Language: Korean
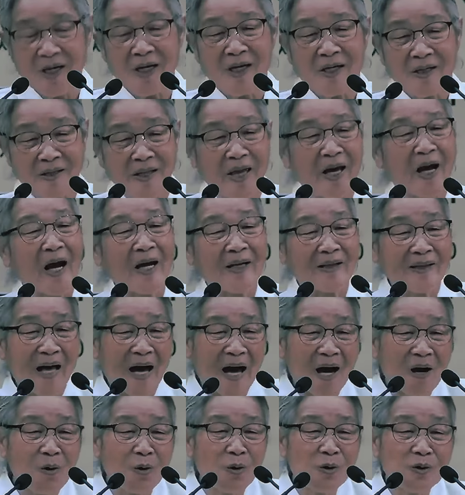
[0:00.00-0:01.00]
내가
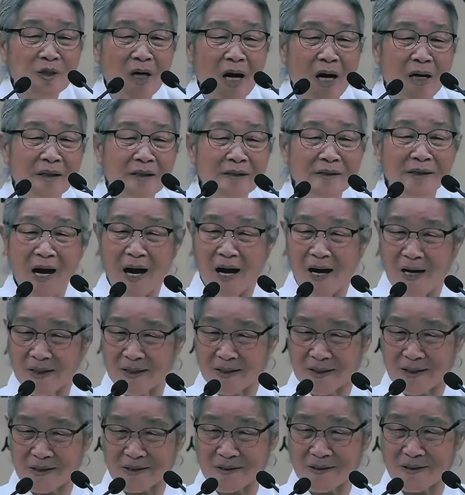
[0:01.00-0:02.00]
낫고자 하느냐
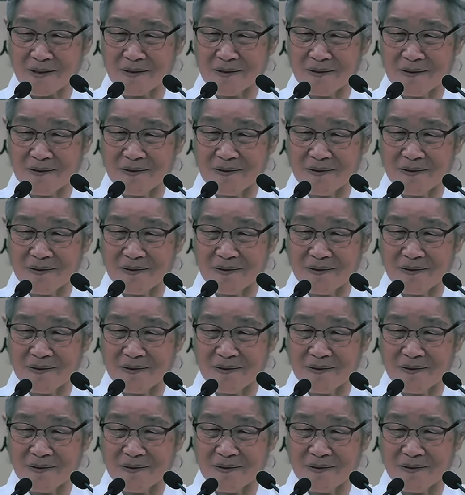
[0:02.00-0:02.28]
그랬어요.